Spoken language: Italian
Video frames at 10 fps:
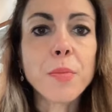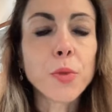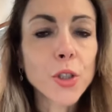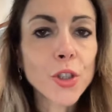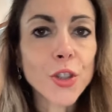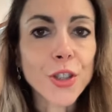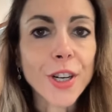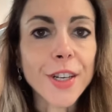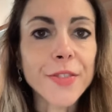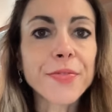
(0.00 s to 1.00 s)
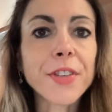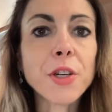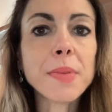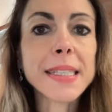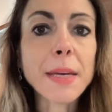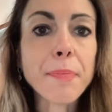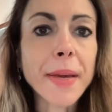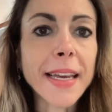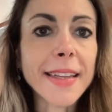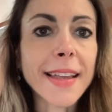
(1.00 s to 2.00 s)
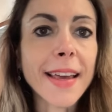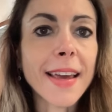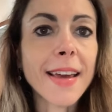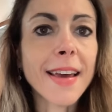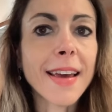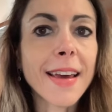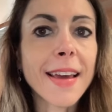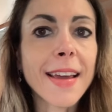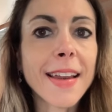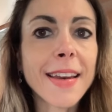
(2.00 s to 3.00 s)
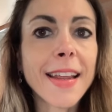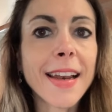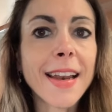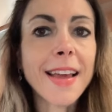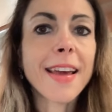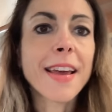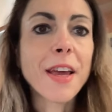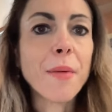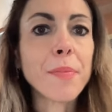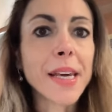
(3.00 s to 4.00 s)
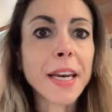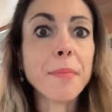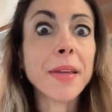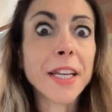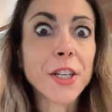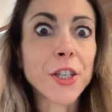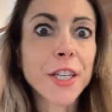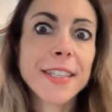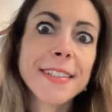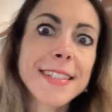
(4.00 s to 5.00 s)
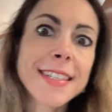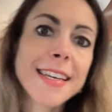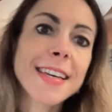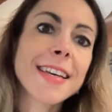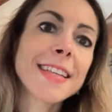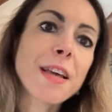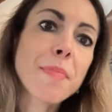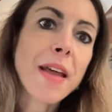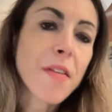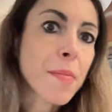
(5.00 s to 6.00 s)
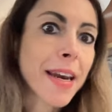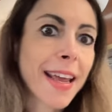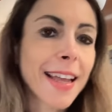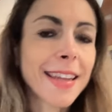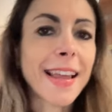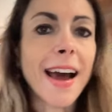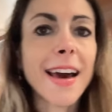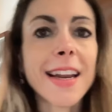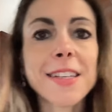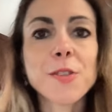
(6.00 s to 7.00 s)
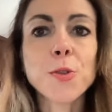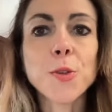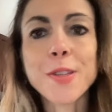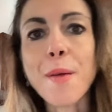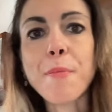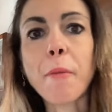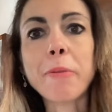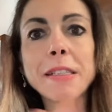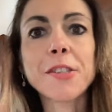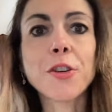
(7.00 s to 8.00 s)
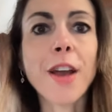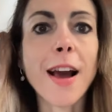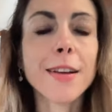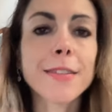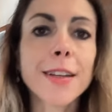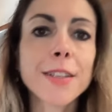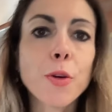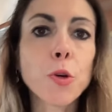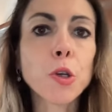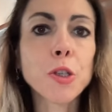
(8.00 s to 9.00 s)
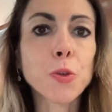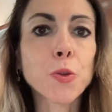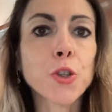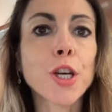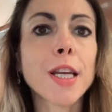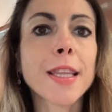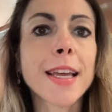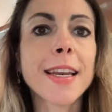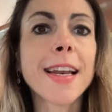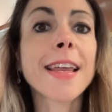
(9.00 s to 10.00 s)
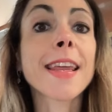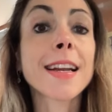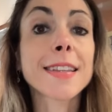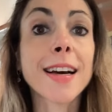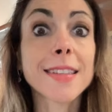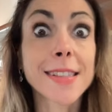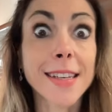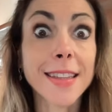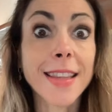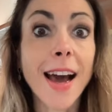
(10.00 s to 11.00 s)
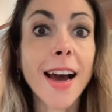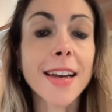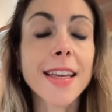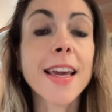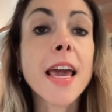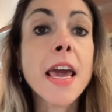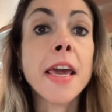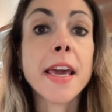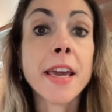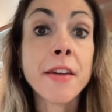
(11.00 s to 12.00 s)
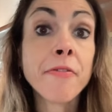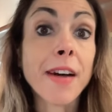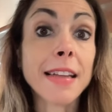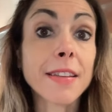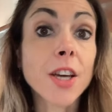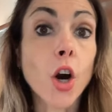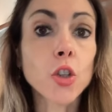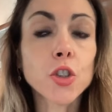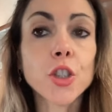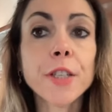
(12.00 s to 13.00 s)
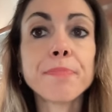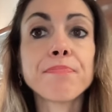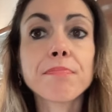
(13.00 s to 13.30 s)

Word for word: Buongiorno, come sapete eh, nelle mie reminiscenze da brava marchettara sono sempre appassionata di quello che succede nelle realtà aziendali infatti oggi